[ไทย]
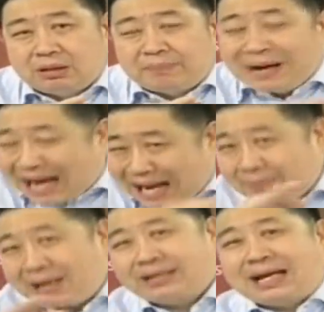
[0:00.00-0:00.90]
ปัญหา
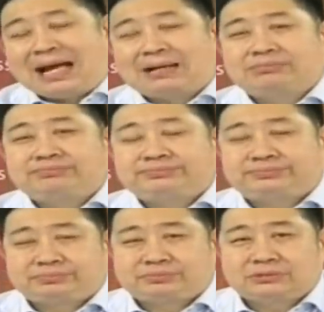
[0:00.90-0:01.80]
บางอย่าง
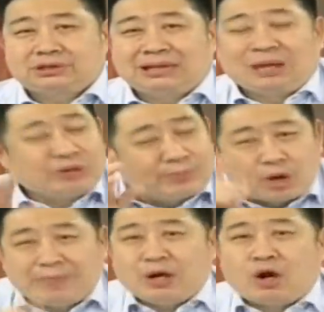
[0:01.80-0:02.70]
เรายังมอ
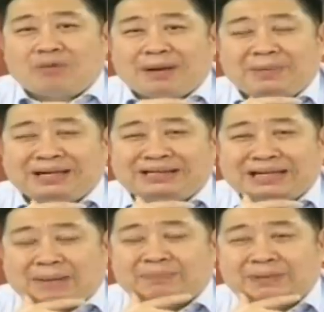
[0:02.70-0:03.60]
งไม่ออกว่ามัน
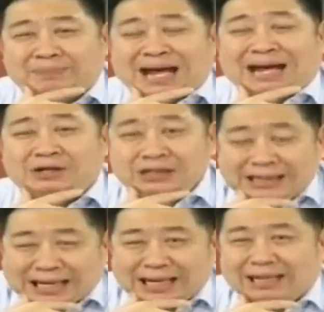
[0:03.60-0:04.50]
จะเป็นแผลลึก
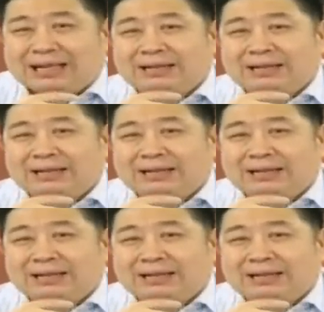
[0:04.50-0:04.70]
แค่ไหน